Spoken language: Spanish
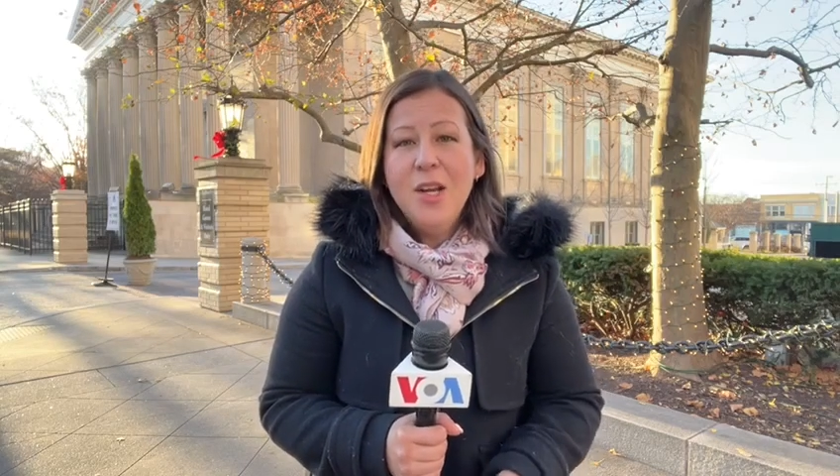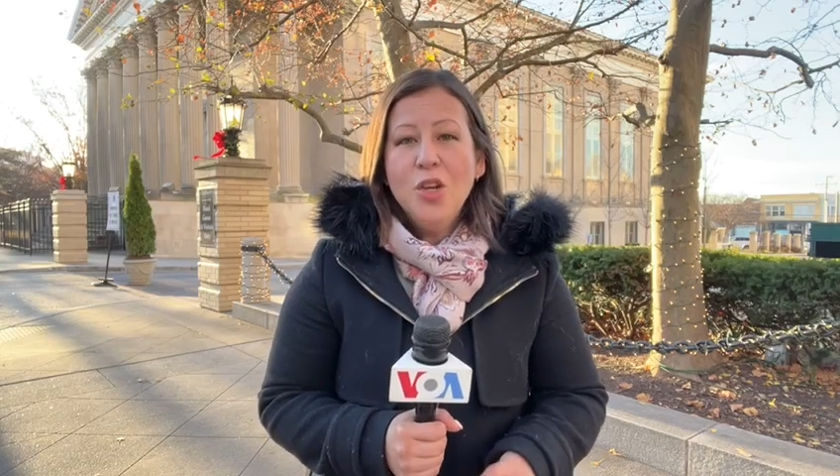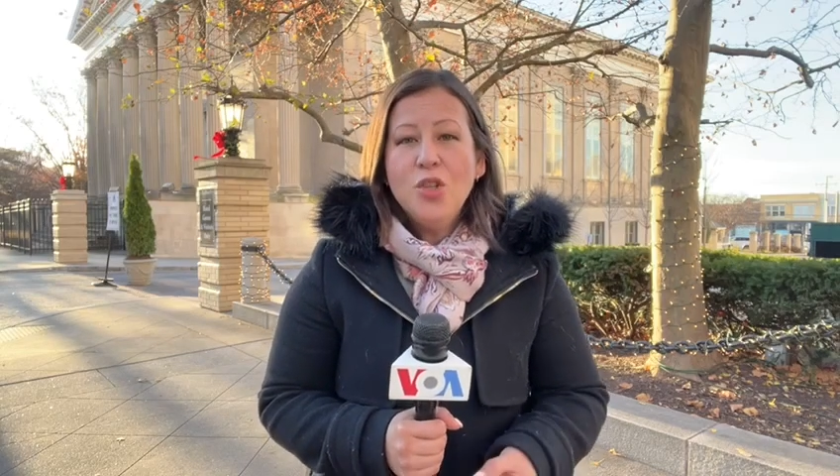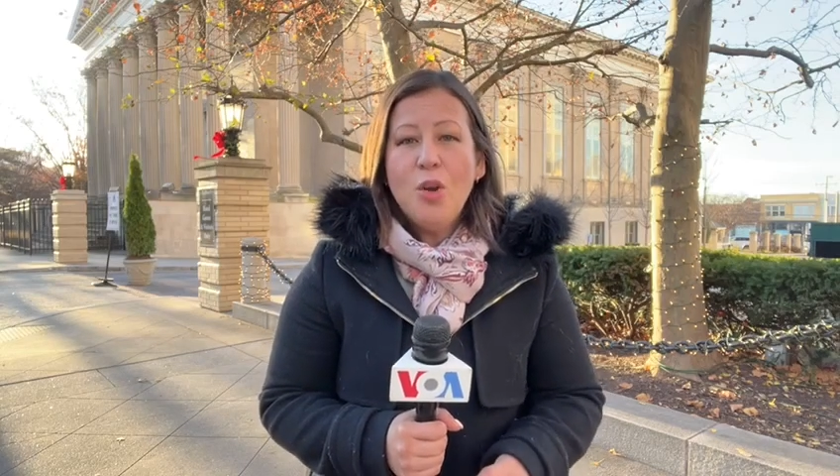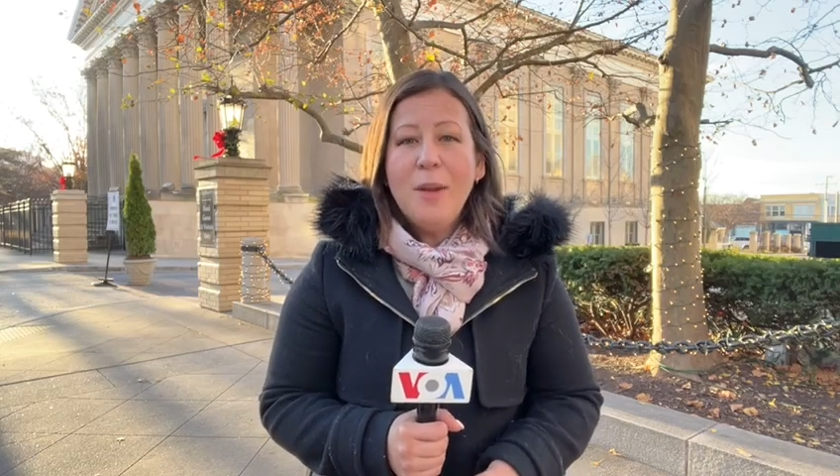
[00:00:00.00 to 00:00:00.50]

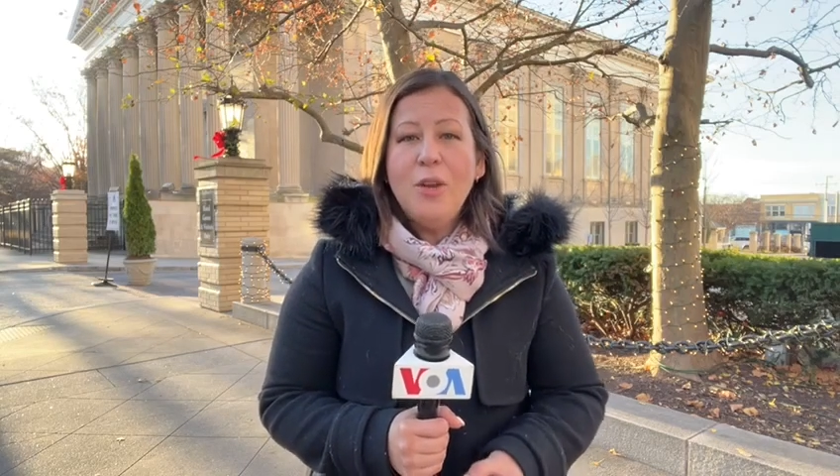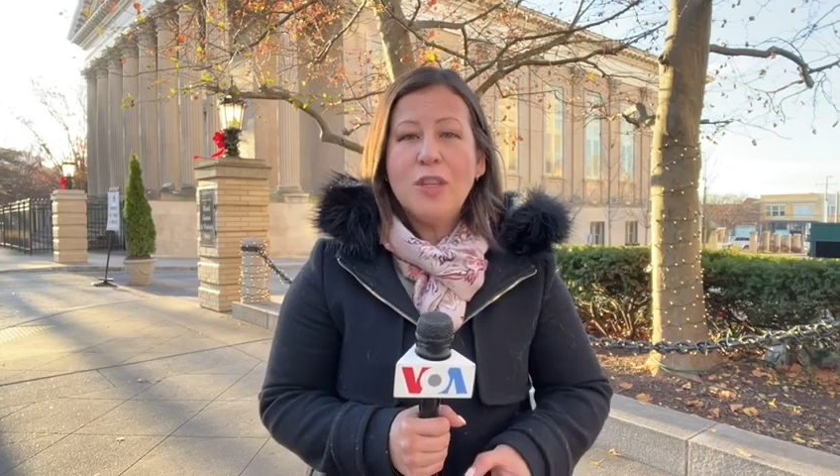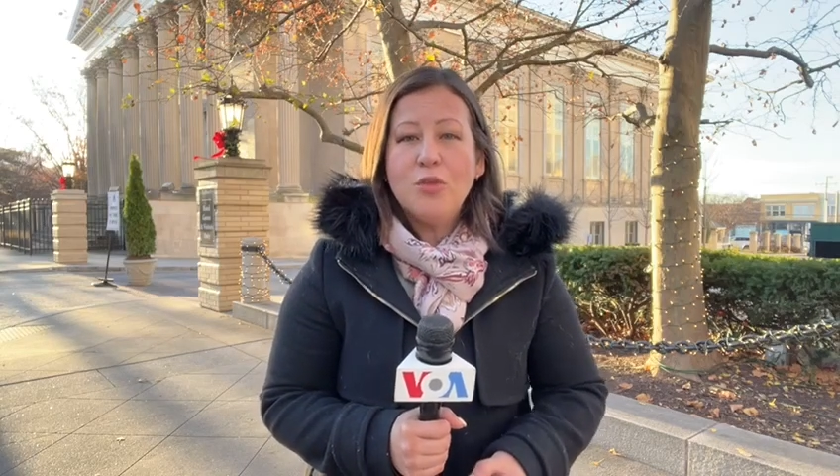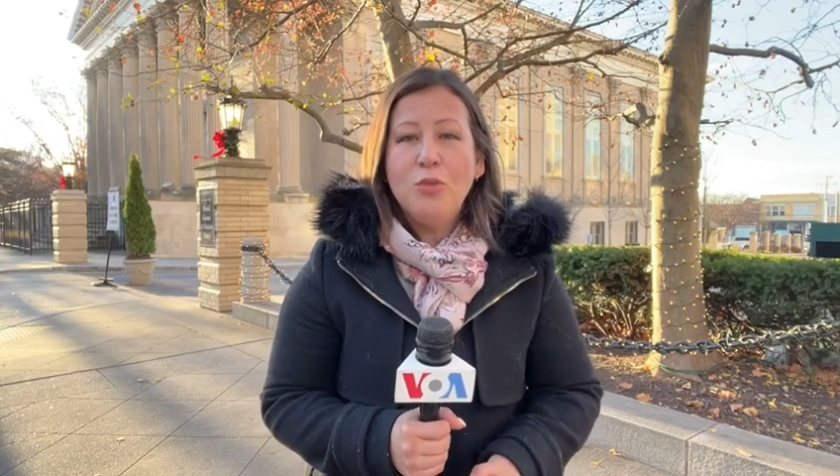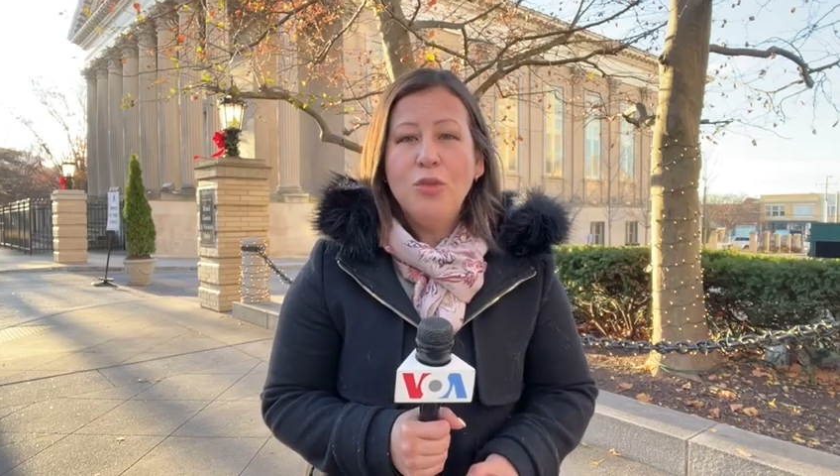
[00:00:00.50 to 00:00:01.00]
sobre los
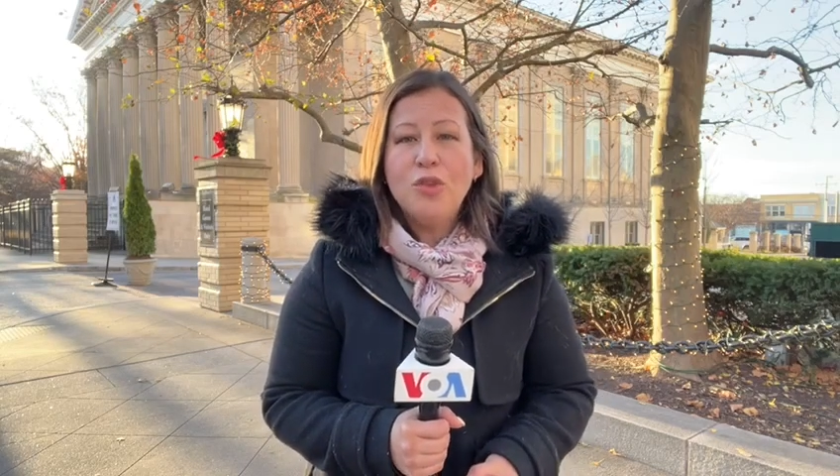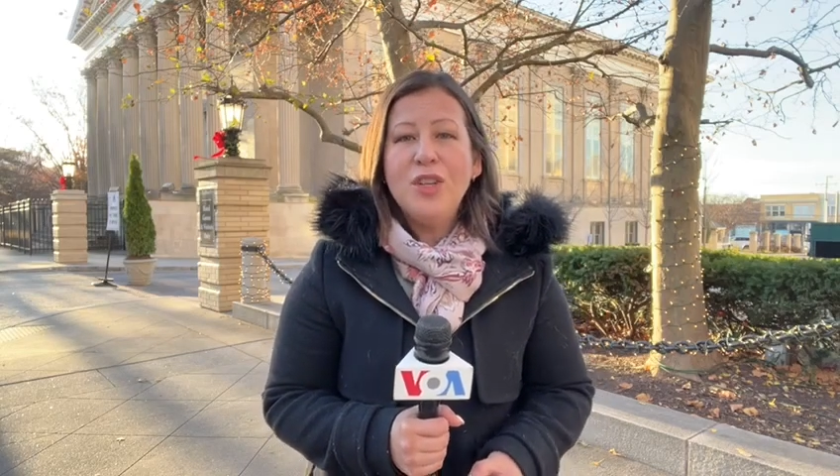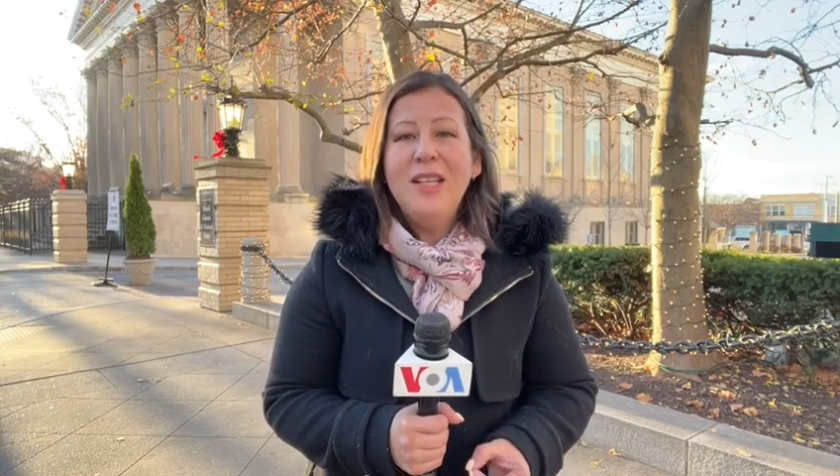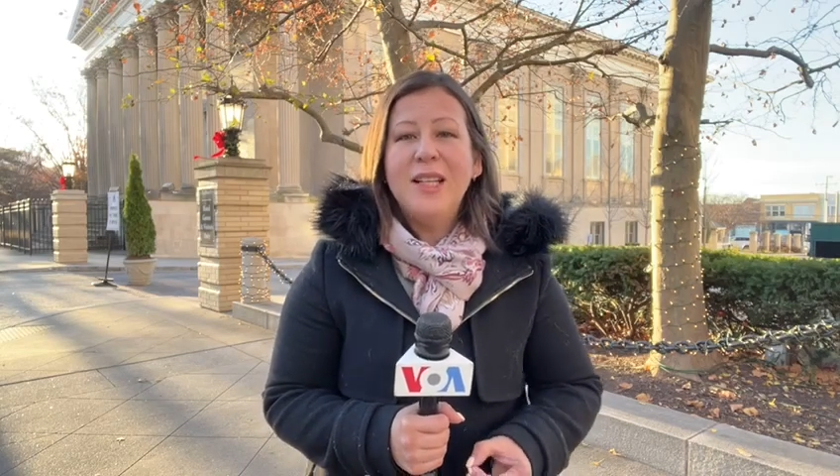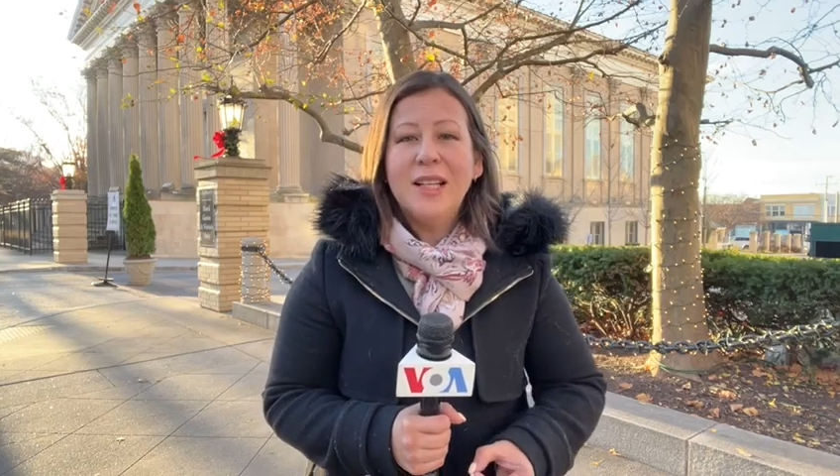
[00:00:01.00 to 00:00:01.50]
asuntos
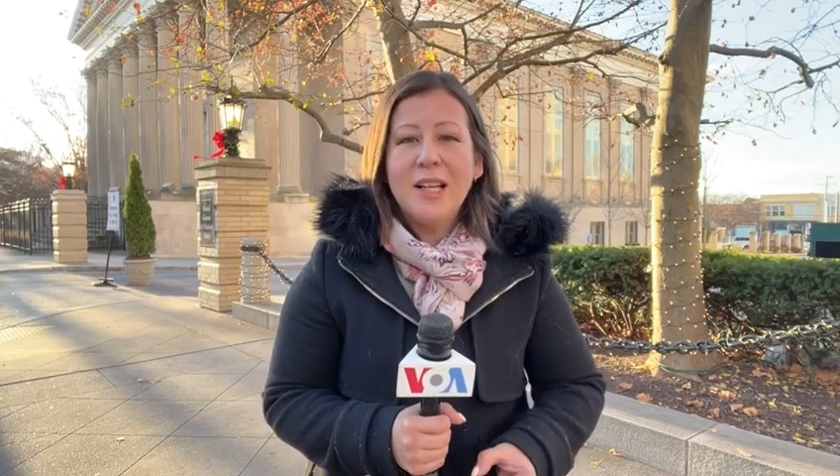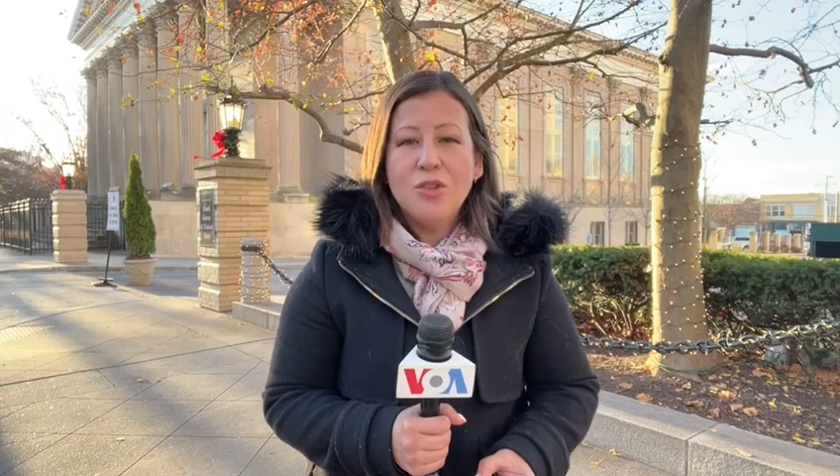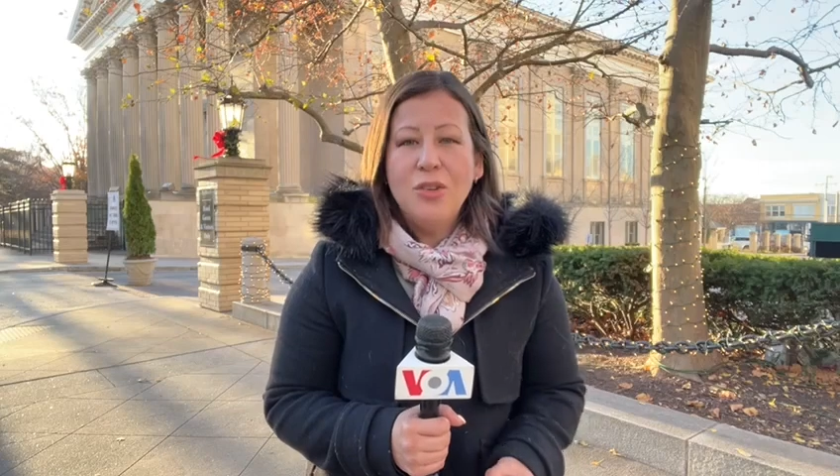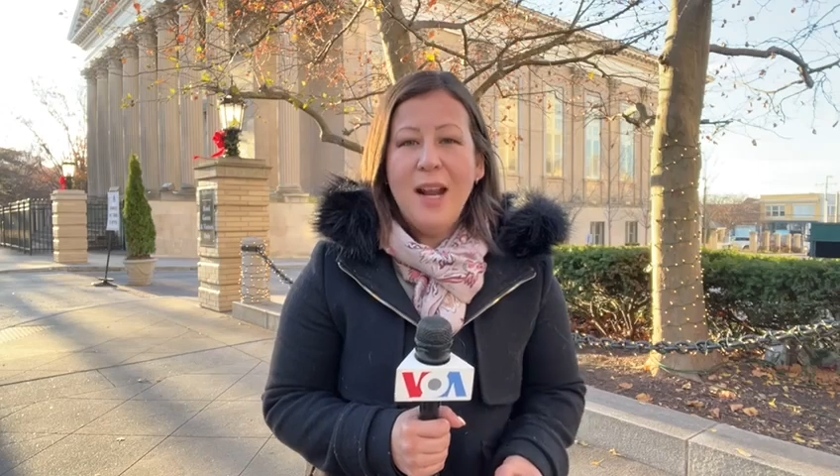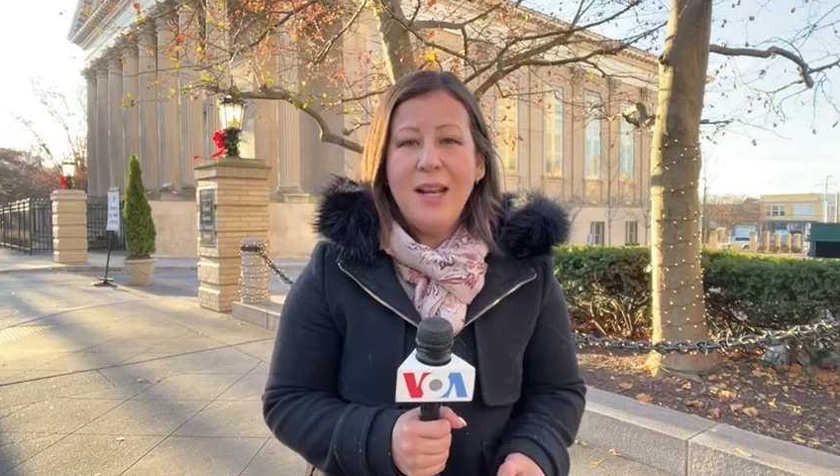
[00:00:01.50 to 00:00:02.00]

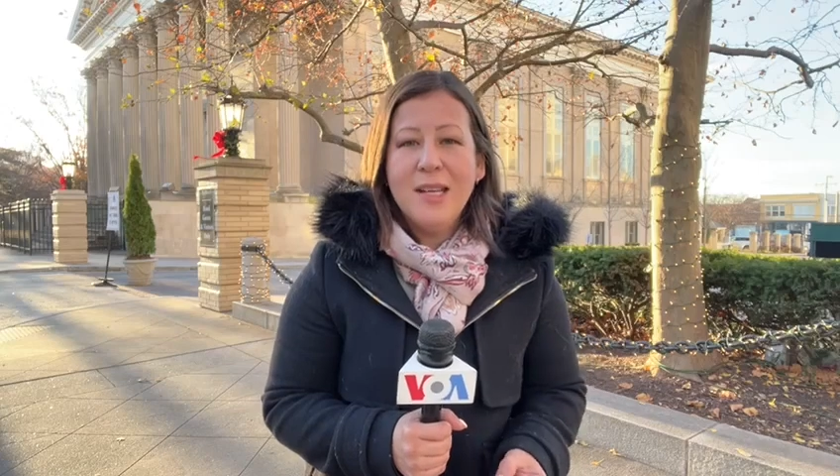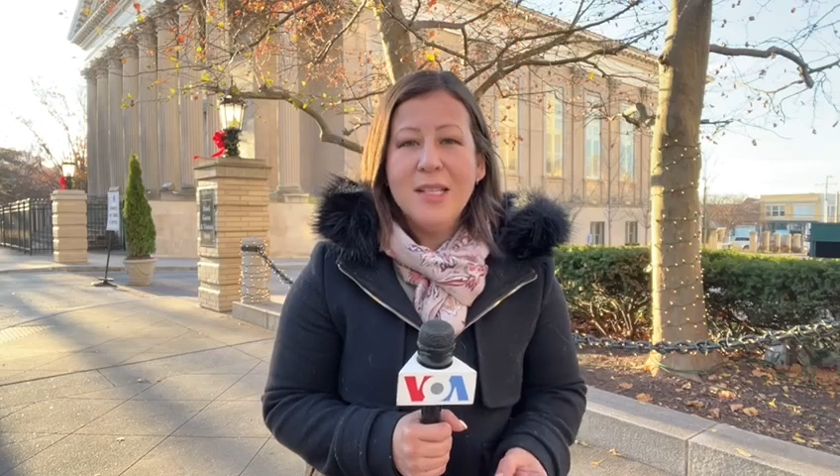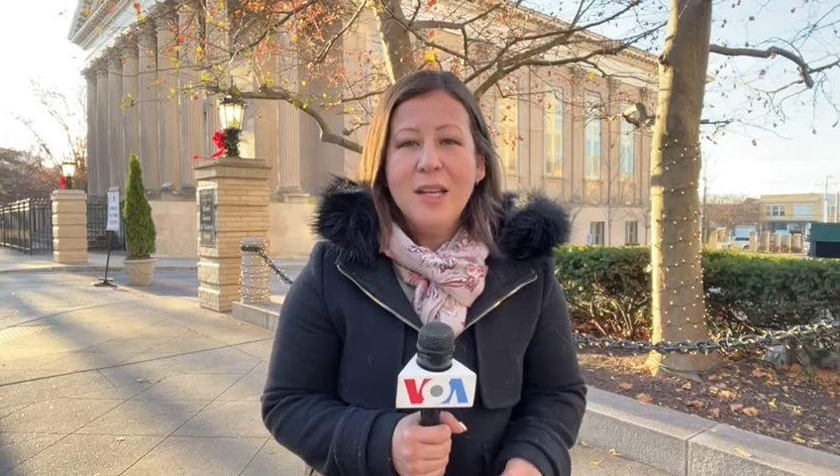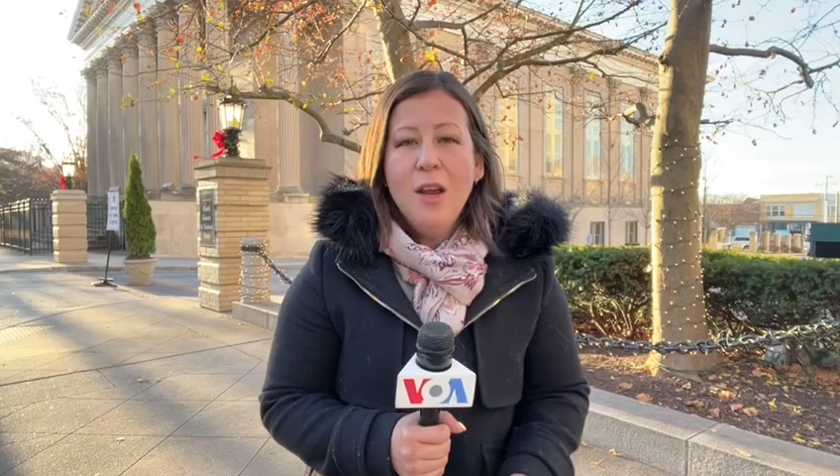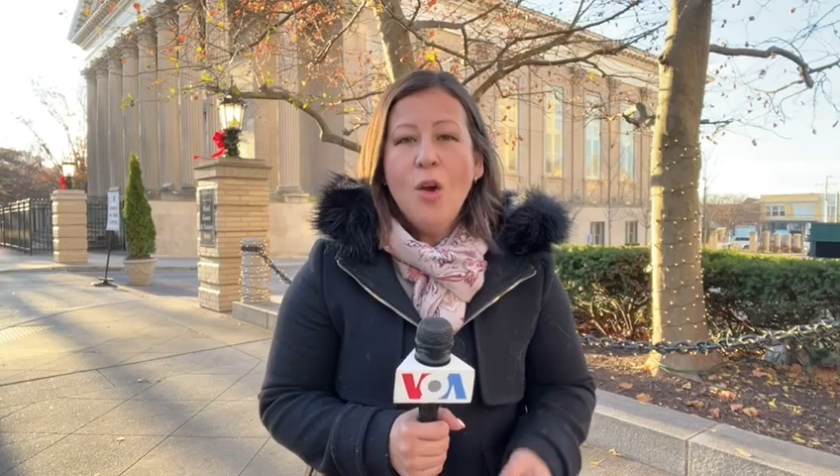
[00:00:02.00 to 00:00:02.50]
internacionales